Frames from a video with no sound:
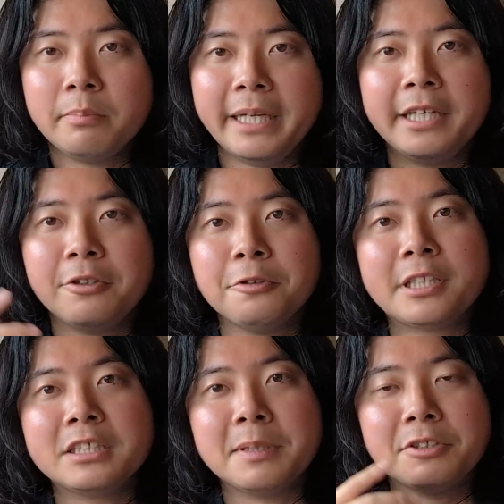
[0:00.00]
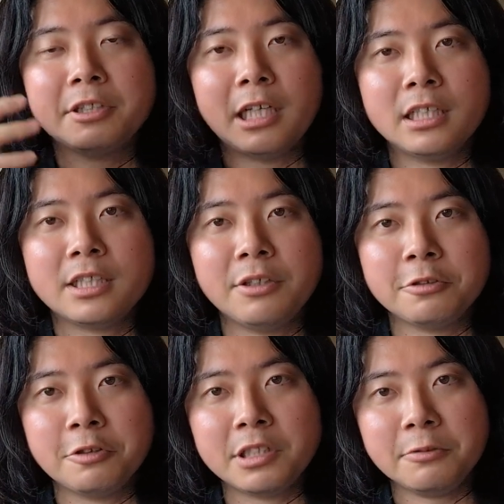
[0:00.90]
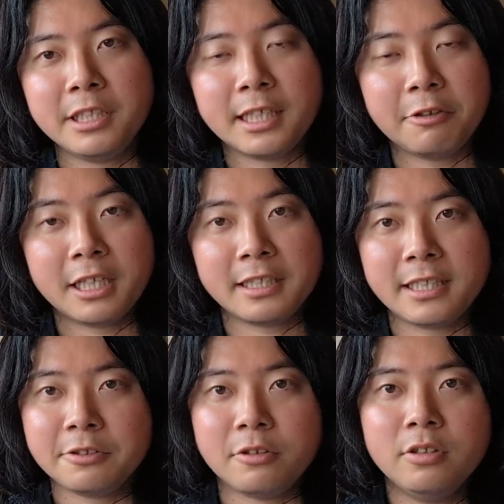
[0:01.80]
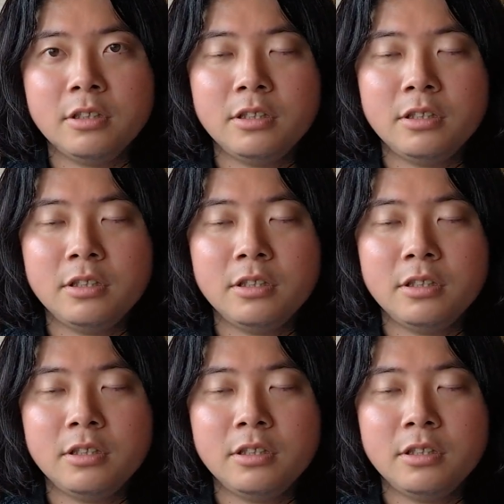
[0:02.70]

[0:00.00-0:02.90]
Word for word: まあ、営業の立場としては案件を取って売り上げを上げたいと。